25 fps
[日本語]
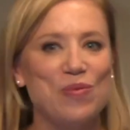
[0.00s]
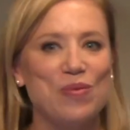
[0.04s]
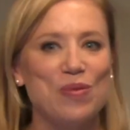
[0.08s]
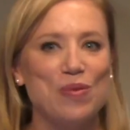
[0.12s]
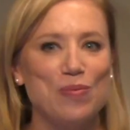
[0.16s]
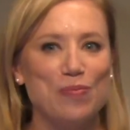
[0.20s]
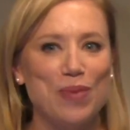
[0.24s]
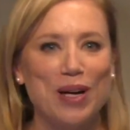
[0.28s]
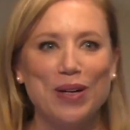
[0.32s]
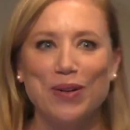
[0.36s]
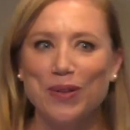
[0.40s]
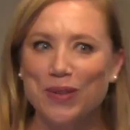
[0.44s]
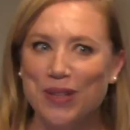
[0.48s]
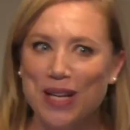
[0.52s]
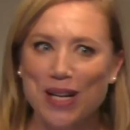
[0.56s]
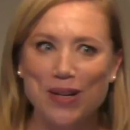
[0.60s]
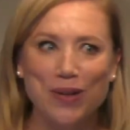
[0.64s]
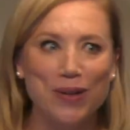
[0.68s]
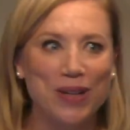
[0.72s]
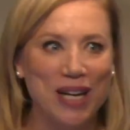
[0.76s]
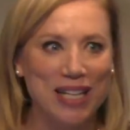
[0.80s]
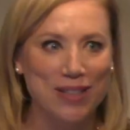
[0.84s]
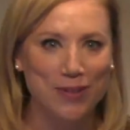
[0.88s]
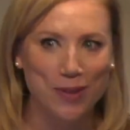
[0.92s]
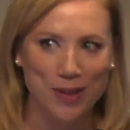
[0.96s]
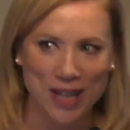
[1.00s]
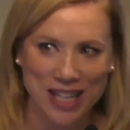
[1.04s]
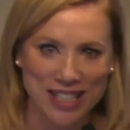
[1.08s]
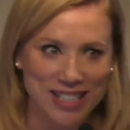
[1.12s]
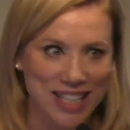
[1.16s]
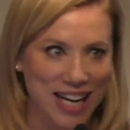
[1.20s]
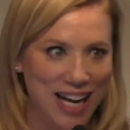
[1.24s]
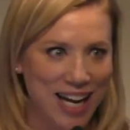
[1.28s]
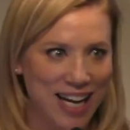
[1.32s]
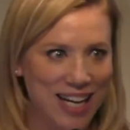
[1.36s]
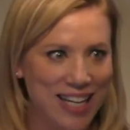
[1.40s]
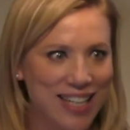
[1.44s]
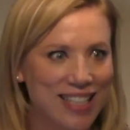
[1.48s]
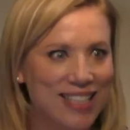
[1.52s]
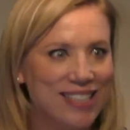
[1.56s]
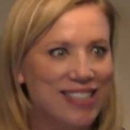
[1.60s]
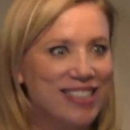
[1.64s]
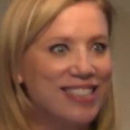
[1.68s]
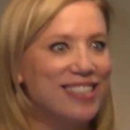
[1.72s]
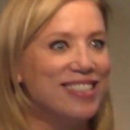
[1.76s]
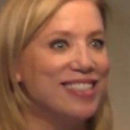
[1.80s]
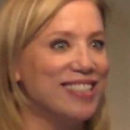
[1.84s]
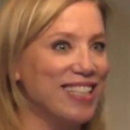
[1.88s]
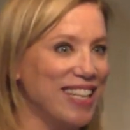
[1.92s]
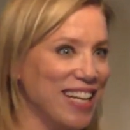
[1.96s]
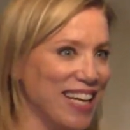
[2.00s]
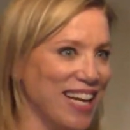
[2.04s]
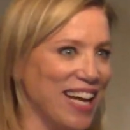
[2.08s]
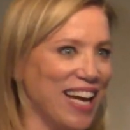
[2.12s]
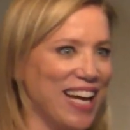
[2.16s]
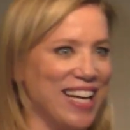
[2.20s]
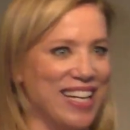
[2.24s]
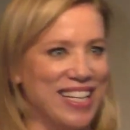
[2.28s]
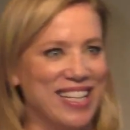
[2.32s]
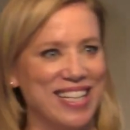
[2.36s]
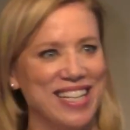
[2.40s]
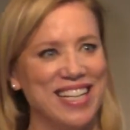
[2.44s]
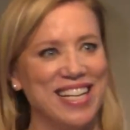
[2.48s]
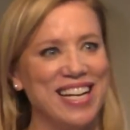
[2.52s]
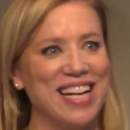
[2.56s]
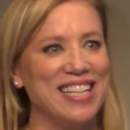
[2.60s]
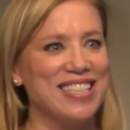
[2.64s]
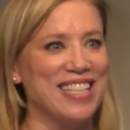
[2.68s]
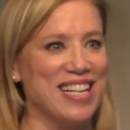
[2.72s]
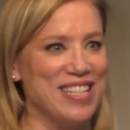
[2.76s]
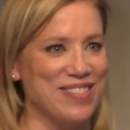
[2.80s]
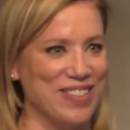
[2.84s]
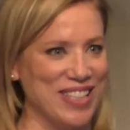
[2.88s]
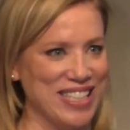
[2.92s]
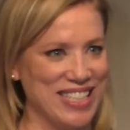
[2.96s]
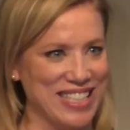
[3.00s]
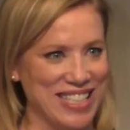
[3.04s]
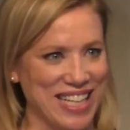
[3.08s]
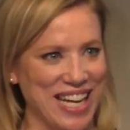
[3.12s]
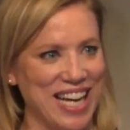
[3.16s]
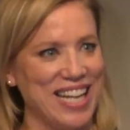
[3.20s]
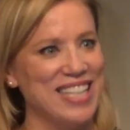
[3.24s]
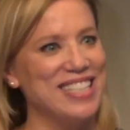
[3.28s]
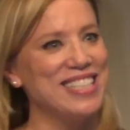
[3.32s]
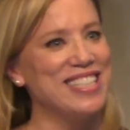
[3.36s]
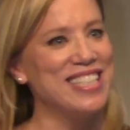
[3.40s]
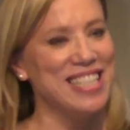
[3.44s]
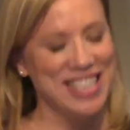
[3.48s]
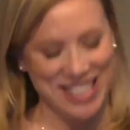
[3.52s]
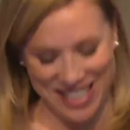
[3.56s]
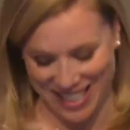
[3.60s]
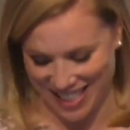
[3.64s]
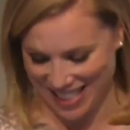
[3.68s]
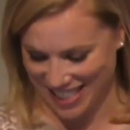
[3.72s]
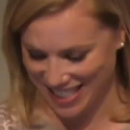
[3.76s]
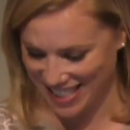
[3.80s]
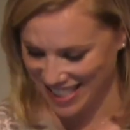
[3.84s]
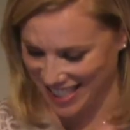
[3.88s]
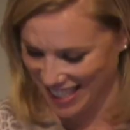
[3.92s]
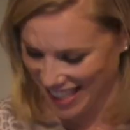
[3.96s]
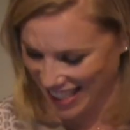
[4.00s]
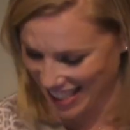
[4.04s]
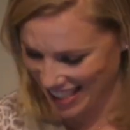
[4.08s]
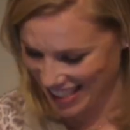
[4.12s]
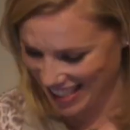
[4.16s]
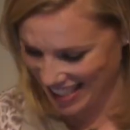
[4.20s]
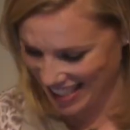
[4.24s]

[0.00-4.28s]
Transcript: まことよかとかじゃいらっしゃいました嬉しいですね